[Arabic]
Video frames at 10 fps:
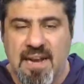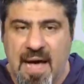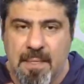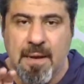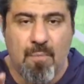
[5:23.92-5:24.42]

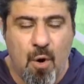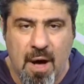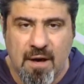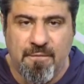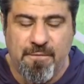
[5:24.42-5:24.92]
هذه
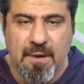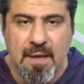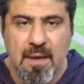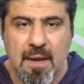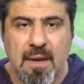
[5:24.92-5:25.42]
المواقف
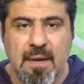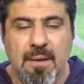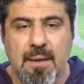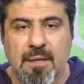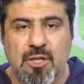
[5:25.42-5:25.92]

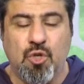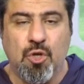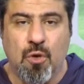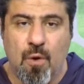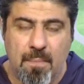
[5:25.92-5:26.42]
اللي
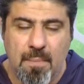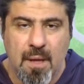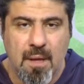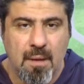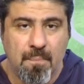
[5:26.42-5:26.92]
تشعرهم
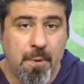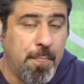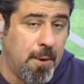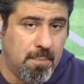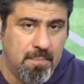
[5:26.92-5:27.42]

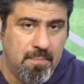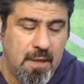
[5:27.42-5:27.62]
بالظلم